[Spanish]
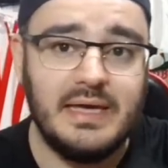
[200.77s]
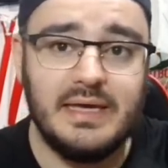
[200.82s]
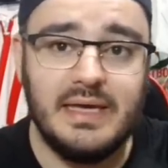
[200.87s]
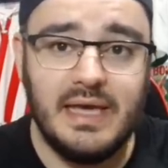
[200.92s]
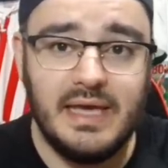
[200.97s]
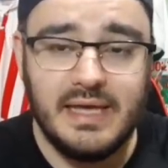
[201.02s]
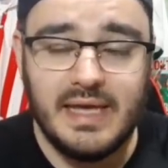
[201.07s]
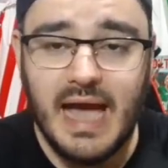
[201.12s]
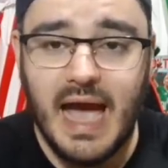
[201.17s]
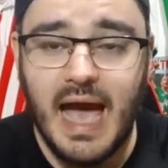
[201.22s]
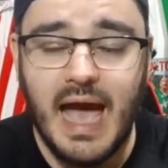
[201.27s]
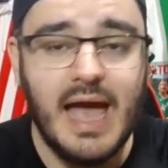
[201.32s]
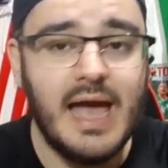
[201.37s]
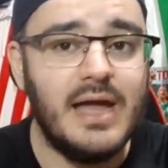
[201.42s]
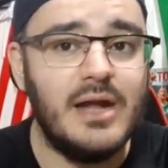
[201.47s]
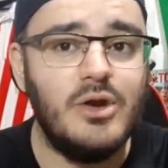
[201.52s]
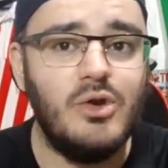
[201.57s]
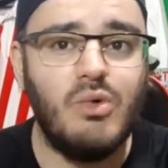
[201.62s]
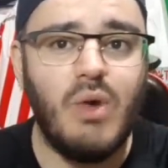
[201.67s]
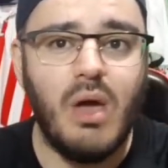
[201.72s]
Y ya,
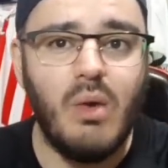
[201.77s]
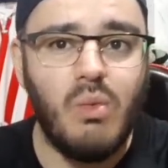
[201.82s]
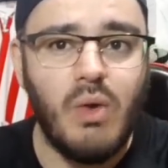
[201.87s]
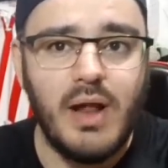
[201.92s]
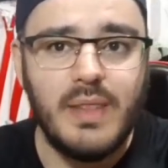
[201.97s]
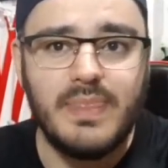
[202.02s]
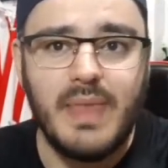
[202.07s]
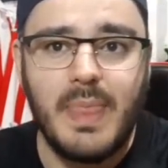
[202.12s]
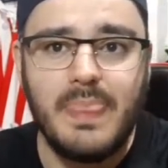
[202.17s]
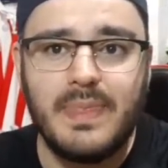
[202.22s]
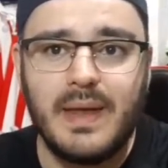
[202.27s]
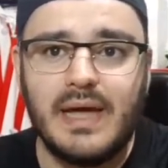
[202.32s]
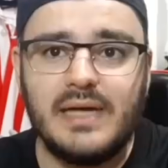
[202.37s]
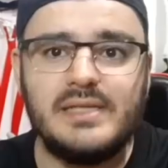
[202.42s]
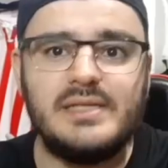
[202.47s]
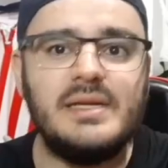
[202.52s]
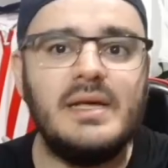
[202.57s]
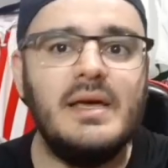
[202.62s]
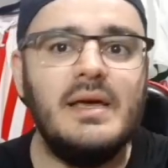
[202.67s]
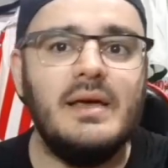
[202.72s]
no hay vuelta
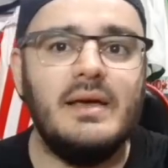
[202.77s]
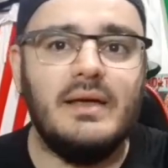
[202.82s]
atrás.